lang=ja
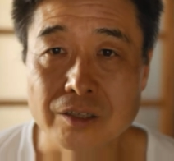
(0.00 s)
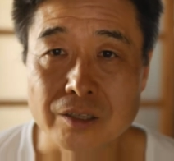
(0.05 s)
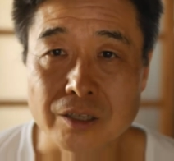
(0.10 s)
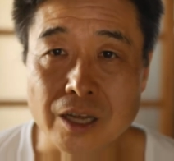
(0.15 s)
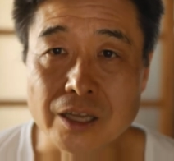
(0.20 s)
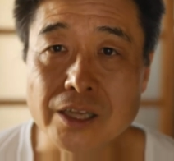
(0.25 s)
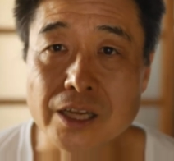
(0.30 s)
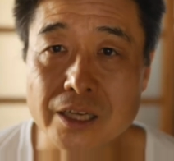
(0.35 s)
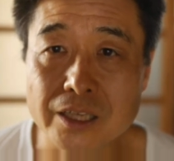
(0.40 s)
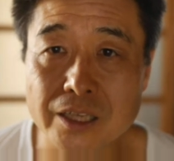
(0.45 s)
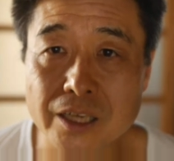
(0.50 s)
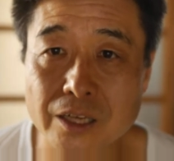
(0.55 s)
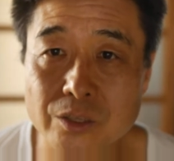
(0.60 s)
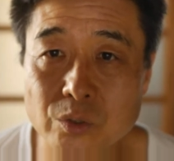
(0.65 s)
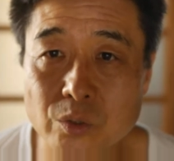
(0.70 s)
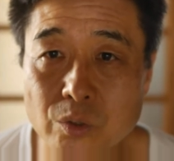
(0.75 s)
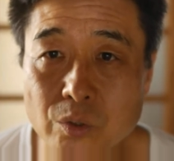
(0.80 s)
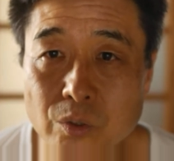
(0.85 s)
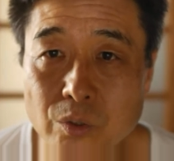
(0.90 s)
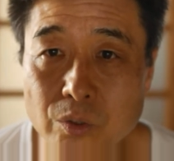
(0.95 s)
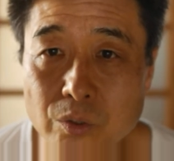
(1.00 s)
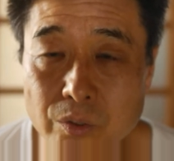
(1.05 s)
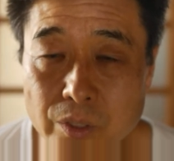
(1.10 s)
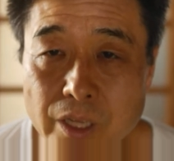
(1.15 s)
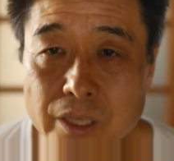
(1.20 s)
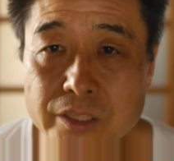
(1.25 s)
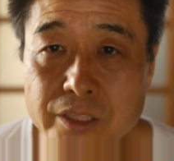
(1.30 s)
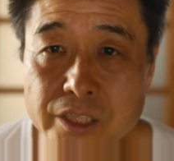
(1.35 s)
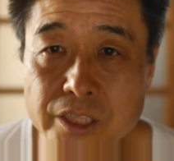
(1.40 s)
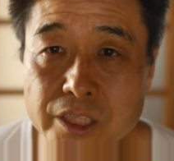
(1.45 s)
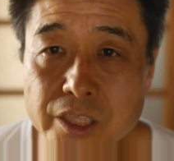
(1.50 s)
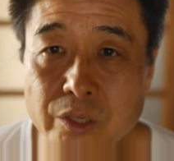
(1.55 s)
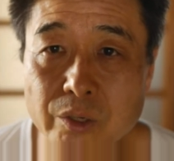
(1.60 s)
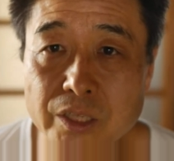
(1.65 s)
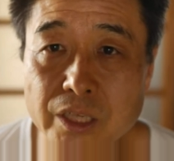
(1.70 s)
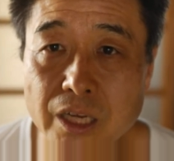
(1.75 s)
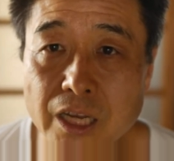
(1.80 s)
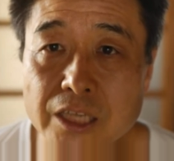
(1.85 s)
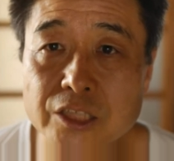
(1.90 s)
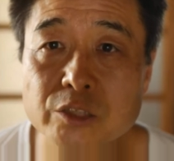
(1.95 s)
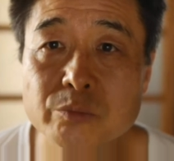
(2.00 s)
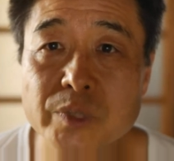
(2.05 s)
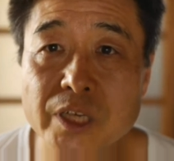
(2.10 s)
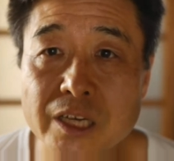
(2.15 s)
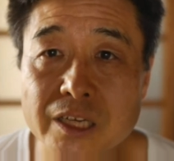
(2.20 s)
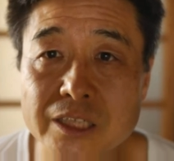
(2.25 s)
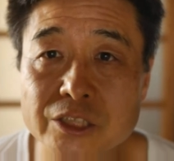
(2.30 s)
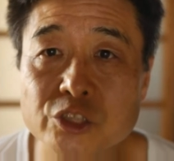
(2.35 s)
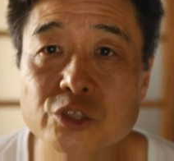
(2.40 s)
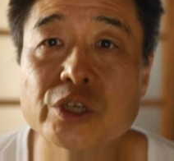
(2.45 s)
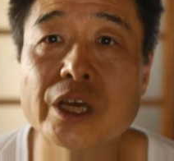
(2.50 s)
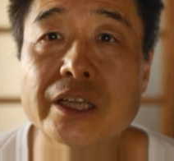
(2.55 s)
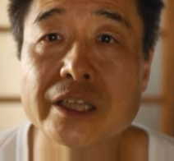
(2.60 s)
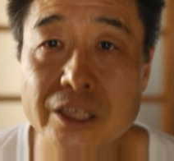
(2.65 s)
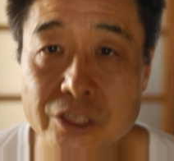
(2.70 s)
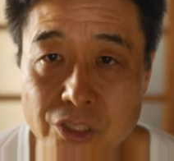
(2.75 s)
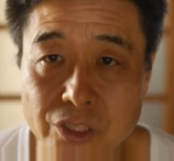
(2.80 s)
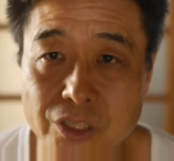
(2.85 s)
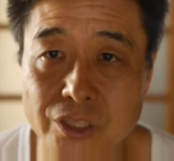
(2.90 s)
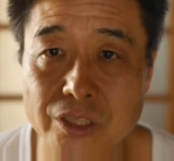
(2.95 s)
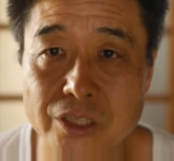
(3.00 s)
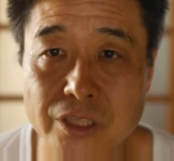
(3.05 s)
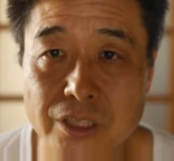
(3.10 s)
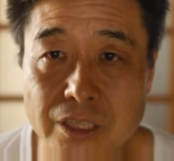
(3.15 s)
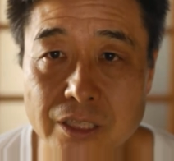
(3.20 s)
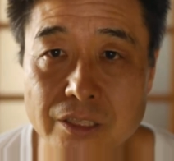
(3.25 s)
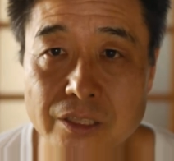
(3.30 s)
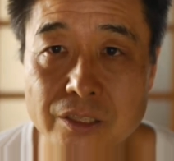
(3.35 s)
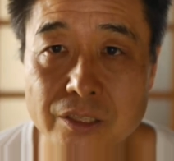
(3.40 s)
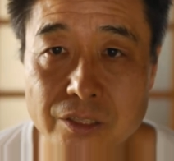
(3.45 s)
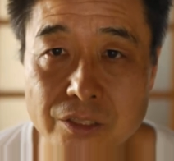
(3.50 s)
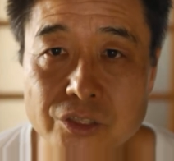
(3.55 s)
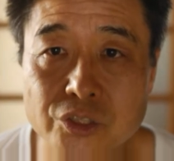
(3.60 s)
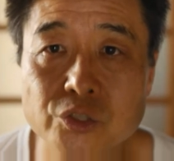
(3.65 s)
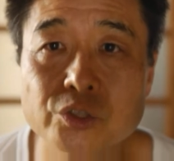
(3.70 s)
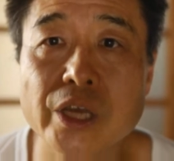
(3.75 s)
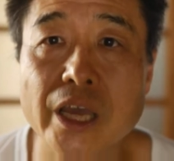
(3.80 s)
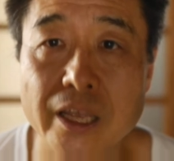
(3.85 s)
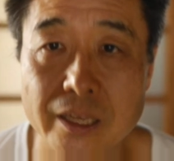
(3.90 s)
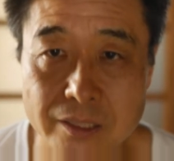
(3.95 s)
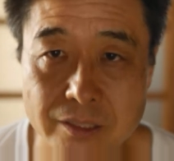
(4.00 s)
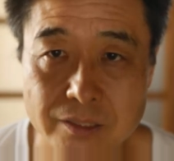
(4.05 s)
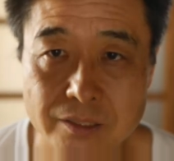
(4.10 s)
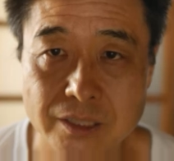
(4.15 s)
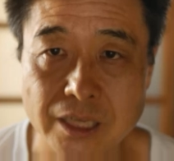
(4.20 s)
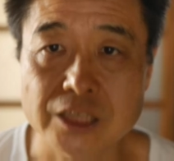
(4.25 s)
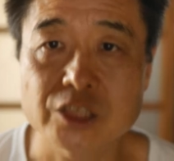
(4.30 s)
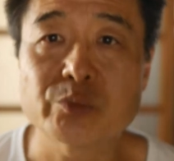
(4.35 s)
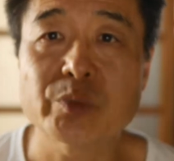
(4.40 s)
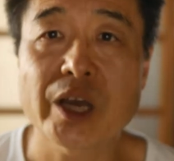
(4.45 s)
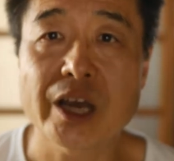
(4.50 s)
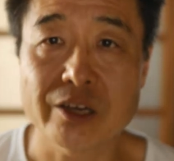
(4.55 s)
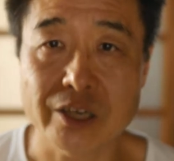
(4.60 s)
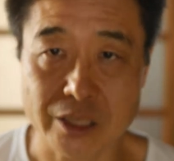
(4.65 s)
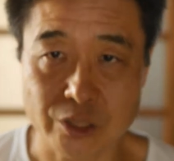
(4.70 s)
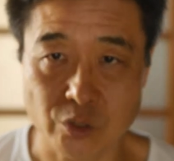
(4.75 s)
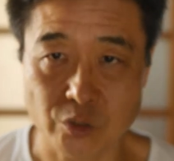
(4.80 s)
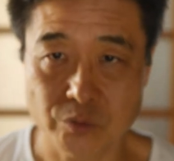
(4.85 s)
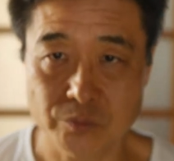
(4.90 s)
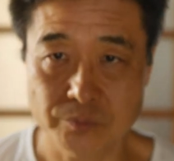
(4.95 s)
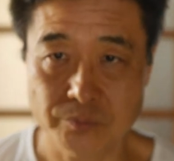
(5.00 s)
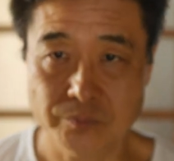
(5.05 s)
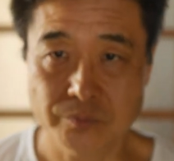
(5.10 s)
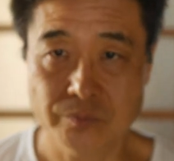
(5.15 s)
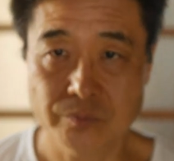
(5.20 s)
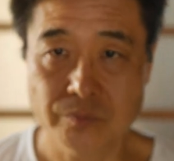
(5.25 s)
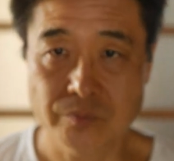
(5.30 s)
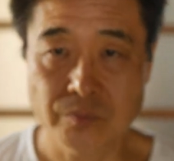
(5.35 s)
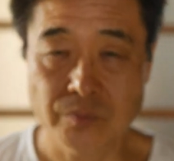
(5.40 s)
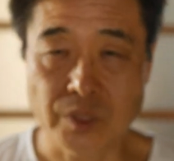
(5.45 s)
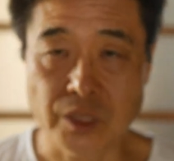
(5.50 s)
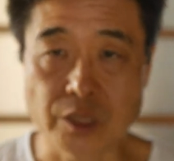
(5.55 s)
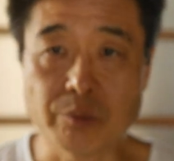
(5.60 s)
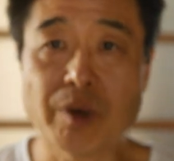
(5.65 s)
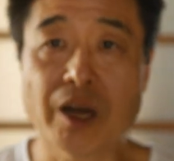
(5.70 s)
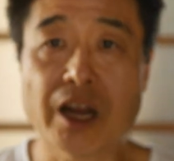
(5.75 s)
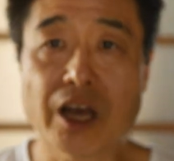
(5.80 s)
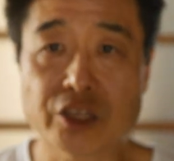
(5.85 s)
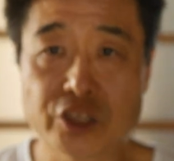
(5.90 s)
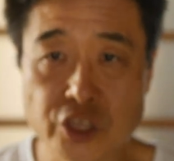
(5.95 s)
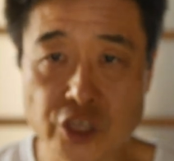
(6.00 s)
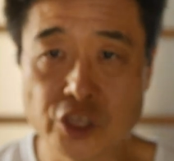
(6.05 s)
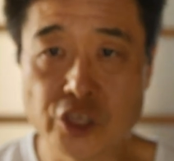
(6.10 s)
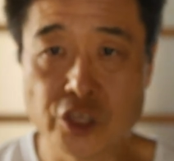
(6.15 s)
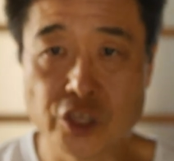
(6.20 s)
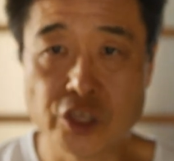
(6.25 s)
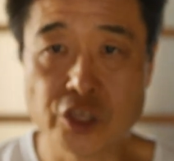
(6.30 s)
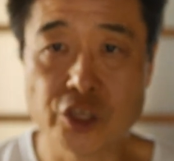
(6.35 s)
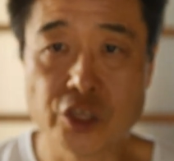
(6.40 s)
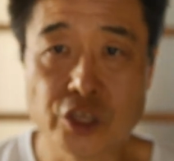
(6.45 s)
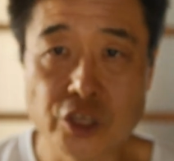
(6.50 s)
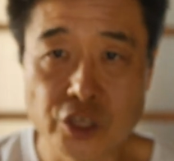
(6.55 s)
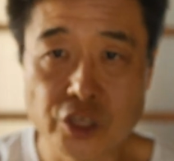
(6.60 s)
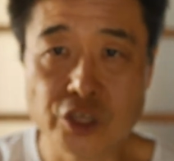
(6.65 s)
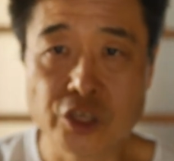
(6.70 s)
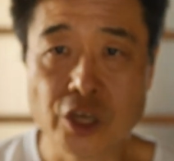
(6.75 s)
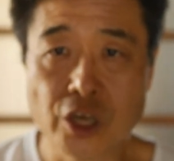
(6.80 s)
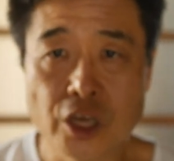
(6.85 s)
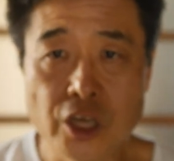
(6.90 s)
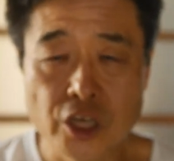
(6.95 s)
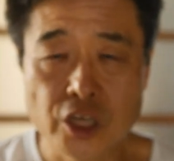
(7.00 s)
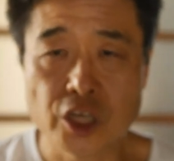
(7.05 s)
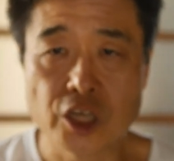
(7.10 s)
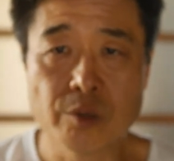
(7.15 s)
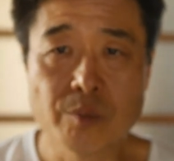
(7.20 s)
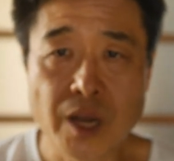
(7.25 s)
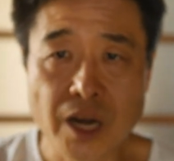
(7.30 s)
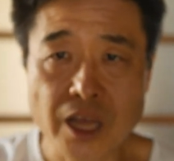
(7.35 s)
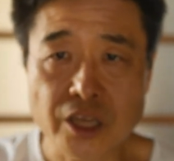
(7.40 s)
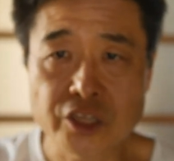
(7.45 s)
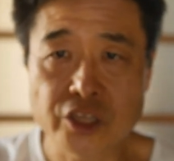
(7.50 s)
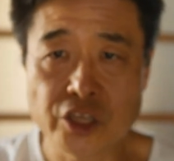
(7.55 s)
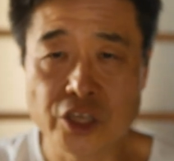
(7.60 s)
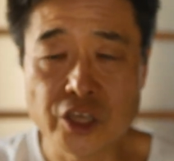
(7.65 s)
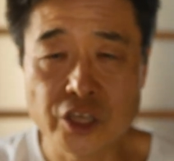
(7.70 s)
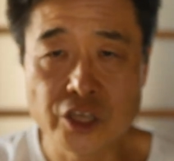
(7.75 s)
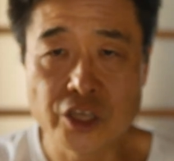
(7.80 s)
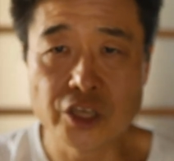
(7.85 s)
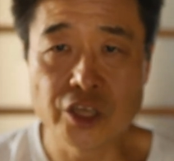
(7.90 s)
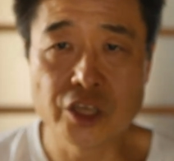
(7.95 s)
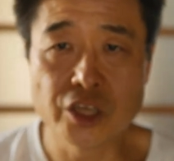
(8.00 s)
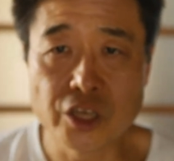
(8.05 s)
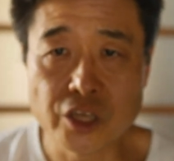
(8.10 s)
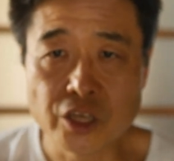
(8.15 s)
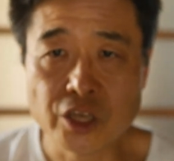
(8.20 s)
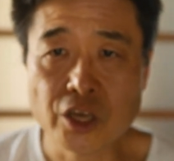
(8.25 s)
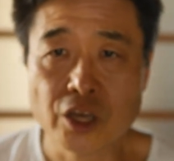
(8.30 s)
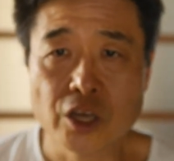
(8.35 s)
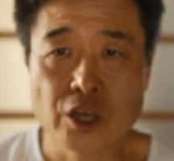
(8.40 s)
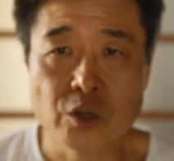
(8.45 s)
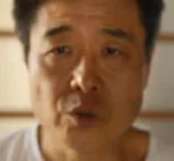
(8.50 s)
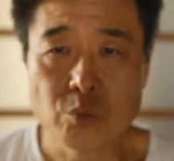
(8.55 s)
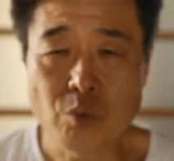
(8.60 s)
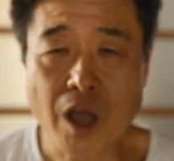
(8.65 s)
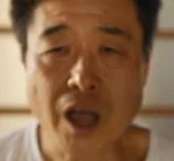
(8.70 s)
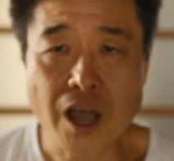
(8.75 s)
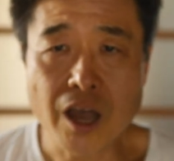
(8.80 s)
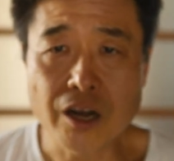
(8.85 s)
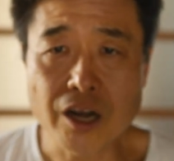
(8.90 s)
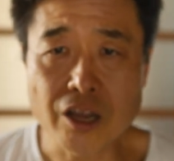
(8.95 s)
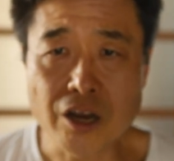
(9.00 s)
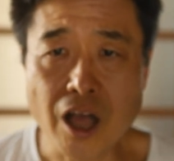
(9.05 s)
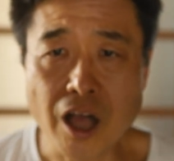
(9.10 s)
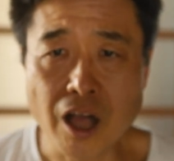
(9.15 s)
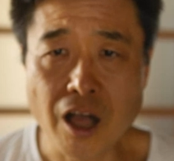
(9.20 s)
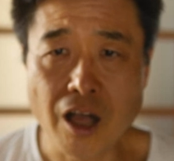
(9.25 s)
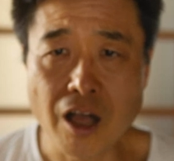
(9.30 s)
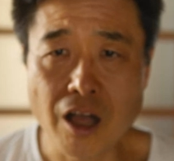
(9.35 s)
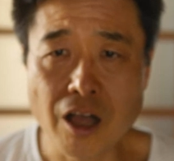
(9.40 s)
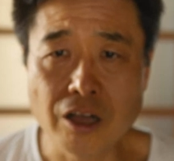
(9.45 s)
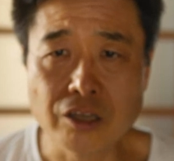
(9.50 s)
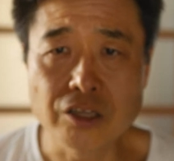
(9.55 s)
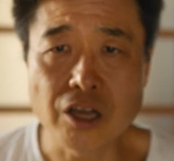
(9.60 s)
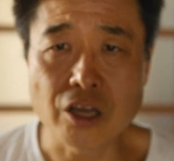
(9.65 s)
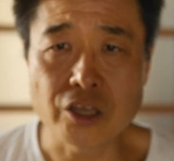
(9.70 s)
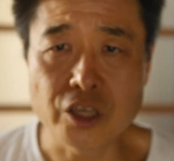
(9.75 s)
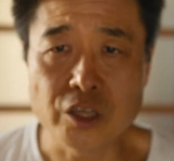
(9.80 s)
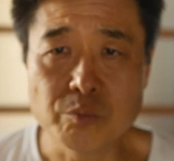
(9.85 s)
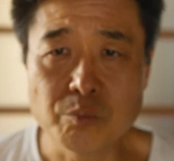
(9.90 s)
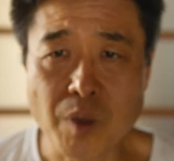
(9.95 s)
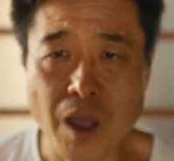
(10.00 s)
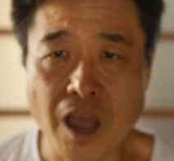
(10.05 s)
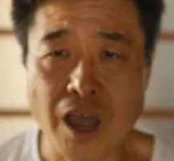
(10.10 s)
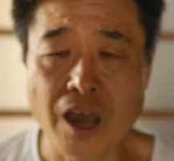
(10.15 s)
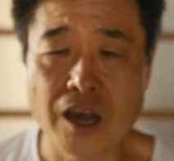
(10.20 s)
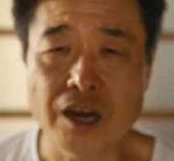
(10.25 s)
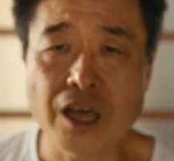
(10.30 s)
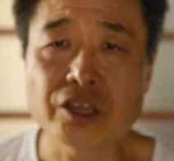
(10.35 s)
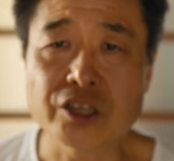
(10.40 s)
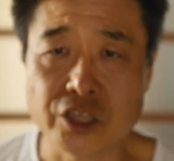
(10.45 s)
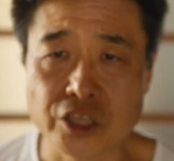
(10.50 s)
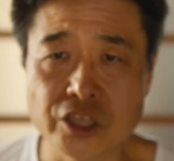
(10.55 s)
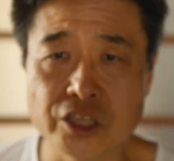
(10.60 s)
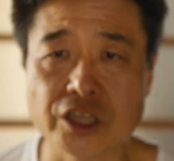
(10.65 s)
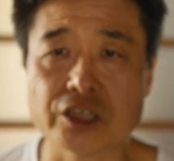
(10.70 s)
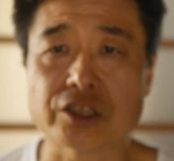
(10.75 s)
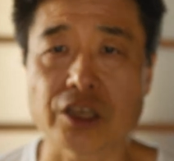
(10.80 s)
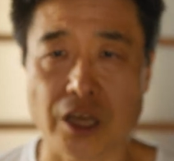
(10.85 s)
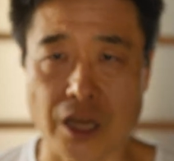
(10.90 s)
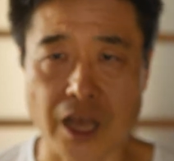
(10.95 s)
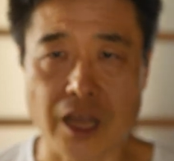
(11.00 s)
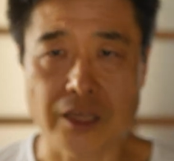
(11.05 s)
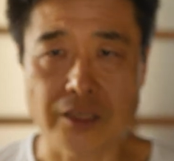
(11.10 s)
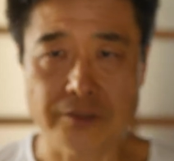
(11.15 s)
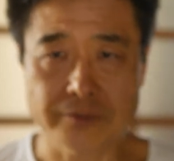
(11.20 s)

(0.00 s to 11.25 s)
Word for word: かなりあのね地域はだ霞ヶ浦周辺です周辺霞ヶ浦茨城茨城我らが茨城ですから